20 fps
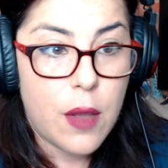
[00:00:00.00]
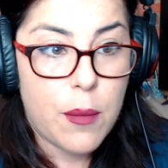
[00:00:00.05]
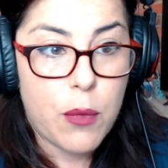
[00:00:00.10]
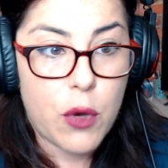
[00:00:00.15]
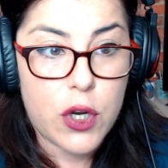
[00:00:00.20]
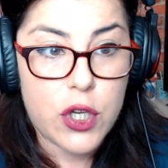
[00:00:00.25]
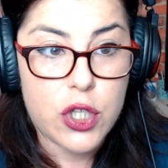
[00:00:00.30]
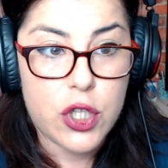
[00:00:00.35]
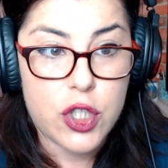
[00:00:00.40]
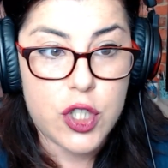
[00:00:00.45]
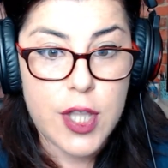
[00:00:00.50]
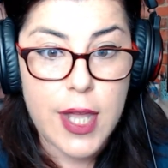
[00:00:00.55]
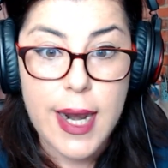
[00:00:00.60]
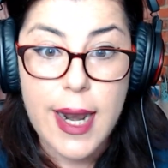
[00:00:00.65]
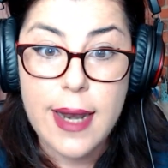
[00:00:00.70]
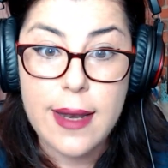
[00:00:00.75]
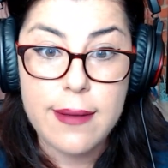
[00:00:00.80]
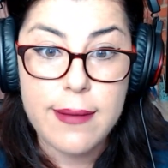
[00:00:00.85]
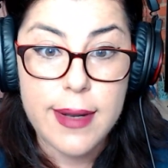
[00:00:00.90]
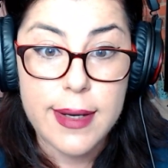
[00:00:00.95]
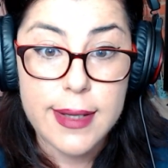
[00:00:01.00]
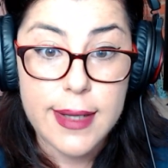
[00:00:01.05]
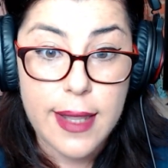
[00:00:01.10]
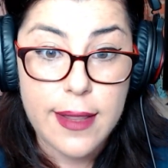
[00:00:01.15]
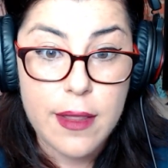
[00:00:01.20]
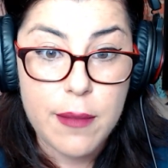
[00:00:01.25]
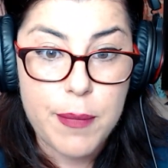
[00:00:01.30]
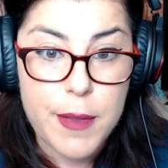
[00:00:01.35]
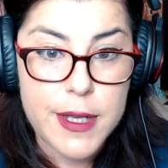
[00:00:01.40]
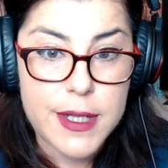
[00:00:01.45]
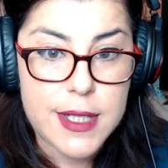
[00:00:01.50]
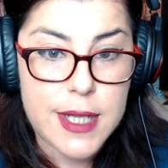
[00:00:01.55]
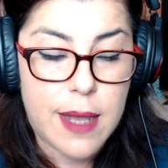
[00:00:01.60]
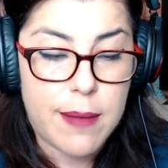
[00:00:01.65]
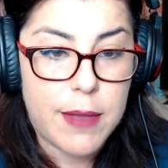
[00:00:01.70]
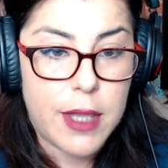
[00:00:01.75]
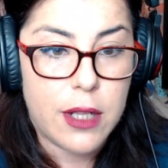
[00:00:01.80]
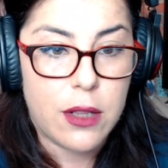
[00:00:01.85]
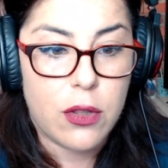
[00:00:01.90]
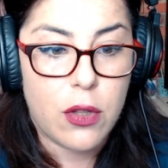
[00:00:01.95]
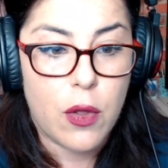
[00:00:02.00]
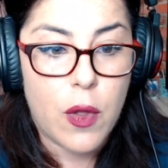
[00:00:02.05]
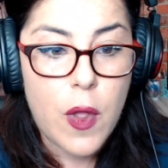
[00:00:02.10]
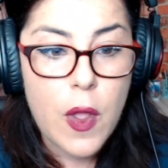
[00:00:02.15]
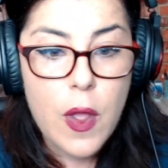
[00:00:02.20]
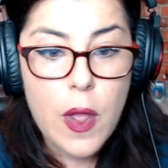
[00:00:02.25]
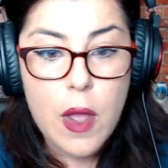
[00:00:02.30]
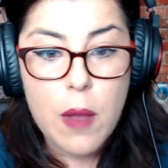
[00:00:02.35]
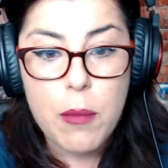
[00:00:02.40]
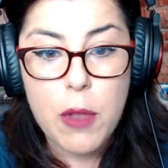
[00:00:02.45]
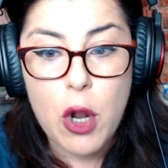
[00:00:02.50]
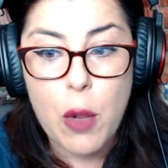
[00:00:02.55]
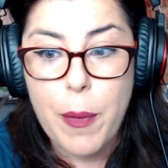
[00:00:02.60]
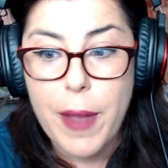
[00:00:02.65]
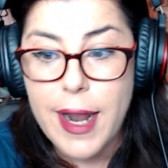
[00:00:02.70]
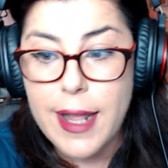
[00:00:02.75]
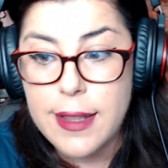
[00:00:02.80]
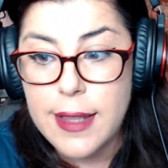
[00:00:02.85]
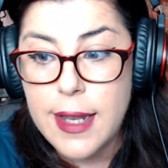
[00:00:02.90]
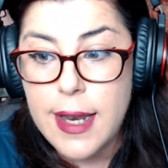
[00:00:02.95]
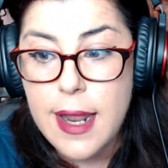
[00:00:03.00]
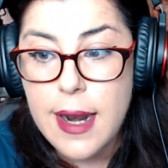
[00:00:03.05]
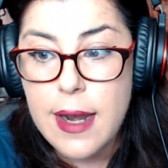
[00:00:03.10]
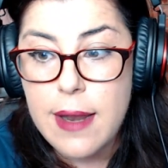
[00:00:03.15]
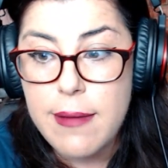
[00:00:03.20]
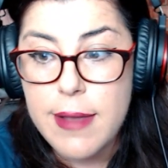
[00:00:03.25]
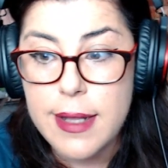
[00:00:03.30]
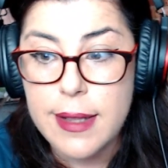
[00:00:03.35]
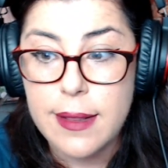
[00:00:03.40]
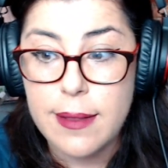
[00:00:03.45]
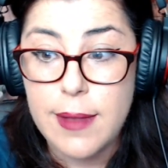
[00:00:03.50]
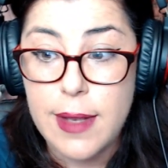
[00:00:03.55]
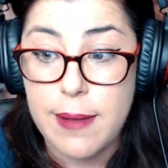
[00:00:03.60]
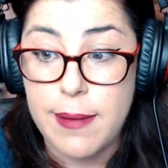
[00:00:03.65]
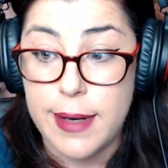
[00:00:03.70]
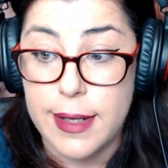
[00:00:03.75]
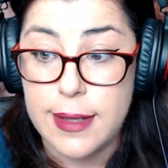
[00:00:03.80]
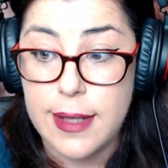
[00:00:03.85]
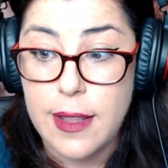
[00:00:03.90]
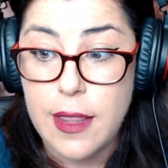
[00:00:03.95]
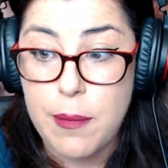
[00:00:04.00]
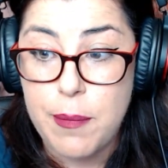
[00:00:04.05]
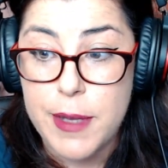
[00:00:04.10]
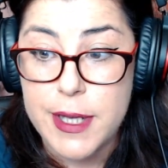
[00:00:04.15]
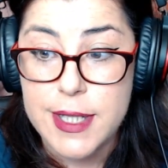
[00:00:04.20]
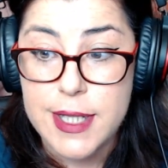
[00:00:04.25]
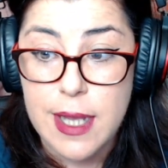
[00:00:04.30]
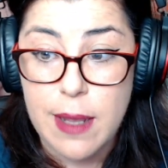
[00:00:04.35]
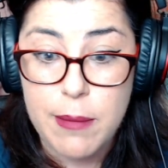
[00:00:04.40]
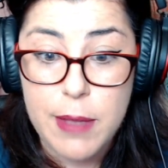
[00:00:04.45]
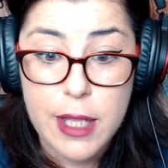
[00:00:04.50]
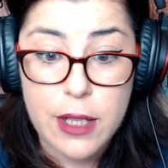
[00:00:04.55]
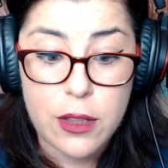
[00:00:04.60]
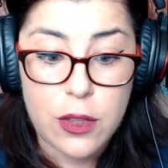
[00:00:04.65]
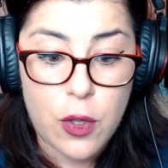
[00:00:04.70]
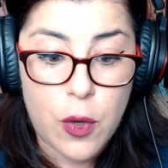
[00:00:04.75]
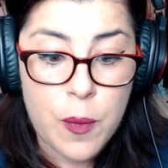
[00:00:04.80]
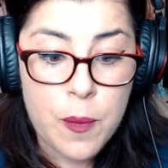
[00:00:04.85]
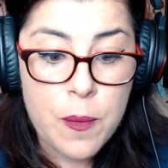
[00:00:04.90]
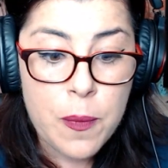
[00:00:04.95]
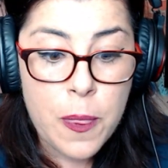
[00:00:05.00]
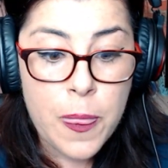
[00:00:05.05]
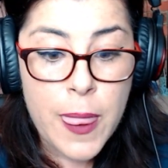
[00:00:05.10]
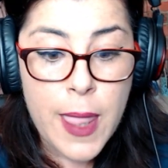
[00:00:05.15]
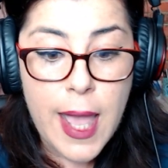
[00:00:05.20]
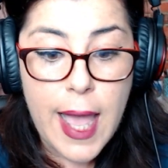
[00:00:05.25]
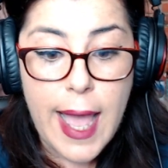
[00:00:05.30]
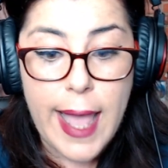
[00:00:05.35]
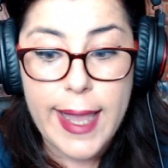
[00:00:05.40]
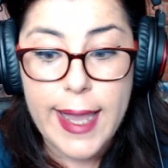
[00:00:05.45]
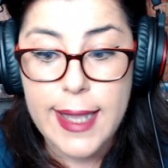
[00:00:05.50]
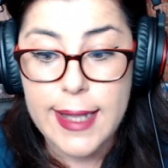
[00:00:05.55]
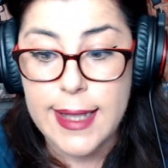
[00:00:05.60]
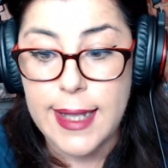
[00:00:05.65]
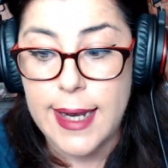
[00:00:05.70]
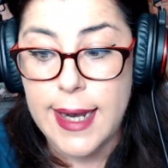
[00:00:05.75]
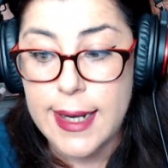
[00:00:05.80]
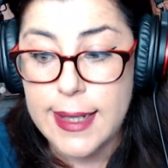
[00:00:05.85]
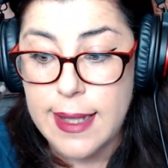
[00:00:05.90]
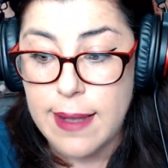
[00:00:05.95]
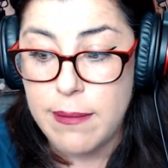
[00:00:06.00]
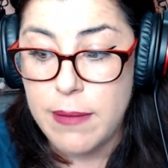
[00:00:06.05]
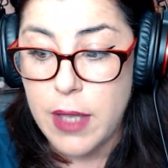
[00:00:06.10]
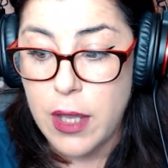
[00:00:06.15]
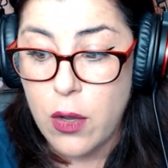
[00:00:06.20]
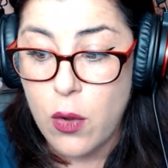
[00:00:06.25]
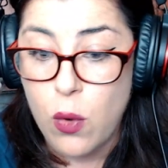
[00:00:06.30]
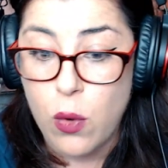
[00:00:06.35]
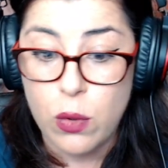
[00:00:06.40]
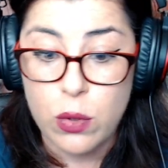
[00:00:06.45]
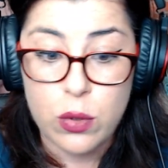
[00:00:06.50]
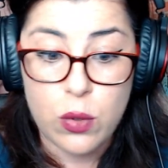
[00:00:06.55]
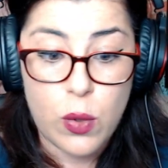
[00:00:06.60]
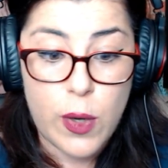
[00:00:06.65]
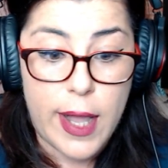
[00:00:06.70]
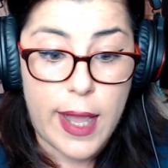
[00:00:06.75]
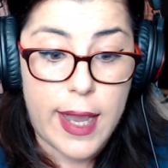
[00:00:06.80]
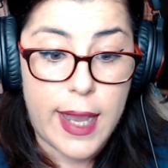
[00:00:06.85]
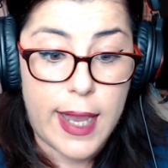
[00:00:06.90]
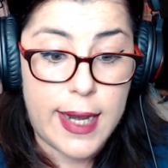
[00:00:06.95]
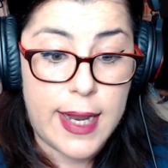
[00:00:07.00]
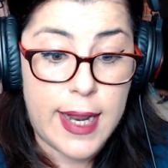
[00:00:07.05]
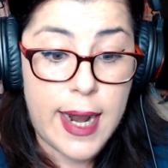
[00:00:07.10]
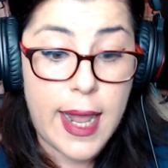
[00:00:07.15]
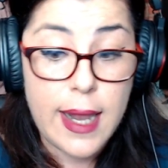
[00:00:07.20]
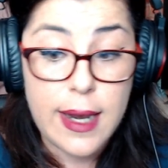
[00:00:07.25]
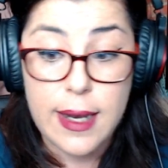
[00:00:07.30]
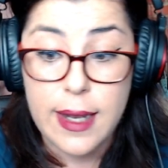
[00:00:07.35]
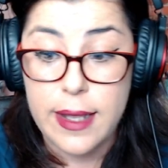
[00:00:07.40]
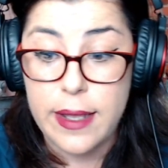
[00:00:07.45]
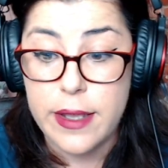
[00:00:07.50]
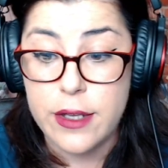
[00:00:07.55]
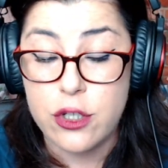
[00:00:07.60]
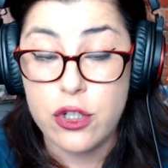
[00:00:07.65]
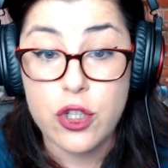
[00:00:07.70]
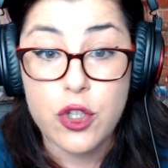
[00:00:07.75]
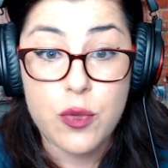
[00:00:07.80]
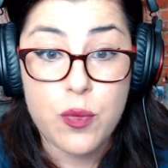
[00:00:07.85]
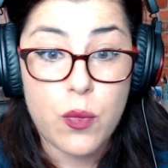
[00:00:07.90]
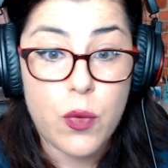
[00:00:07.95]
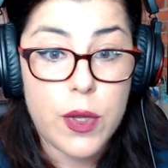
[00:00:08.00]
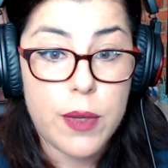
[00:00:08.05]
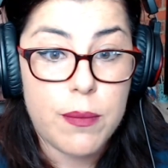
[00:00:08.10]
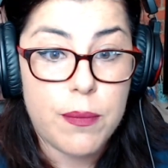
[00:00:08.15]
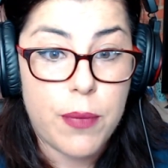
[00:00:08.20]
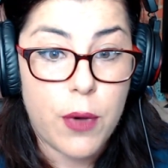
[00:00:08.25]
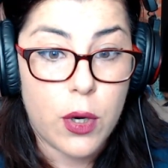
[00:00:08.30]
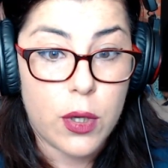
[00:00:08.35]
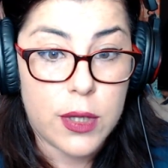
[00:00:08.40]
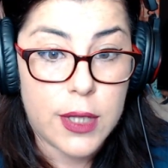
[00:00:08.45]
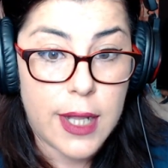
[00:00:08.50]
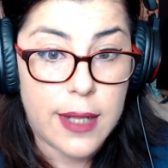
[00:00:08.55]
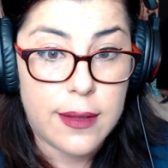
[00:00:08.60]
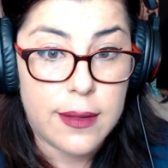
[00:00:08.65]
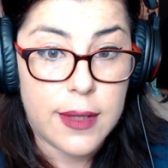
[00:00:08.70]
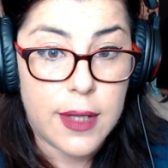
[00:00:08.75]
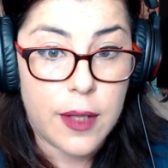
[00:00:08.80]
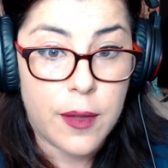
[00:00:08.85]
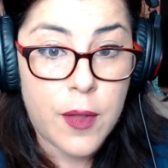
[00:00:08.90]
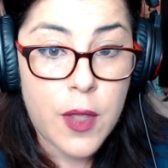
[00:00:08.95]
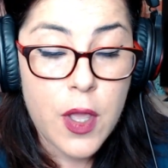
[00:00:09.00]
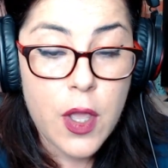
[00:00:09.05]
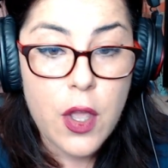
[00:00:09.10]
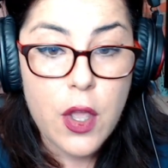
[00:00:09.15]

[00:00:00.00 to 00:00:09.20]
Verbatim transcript: Por eso está la libertad de pensamiento. Pero para tener libertad de pensamiento hay que tener también cultura general y eso es muy importante.